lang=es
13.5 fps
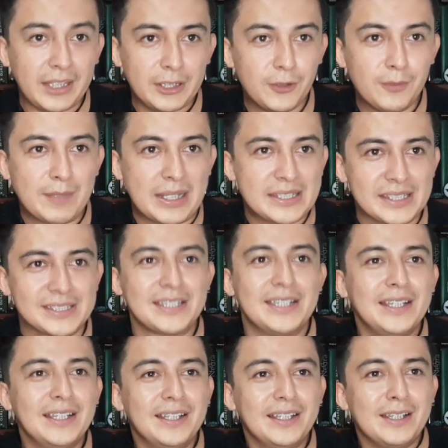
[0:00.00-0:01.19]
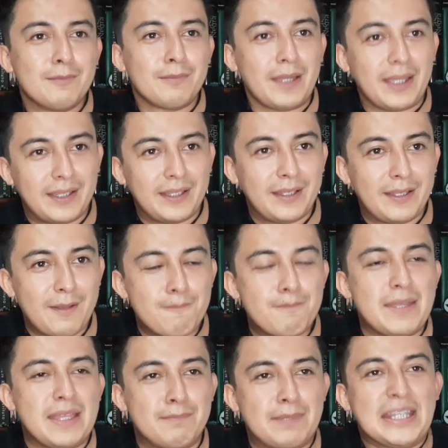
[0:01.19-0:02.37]
no manches.
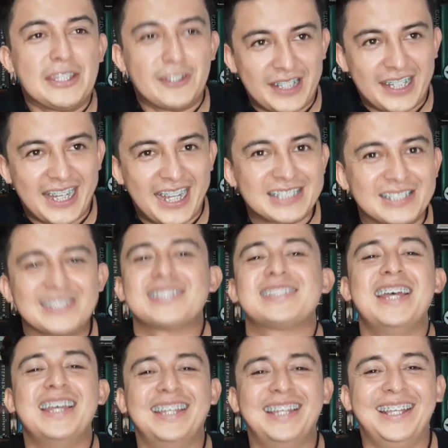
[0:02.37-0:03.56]
Periodicazos. ahí está.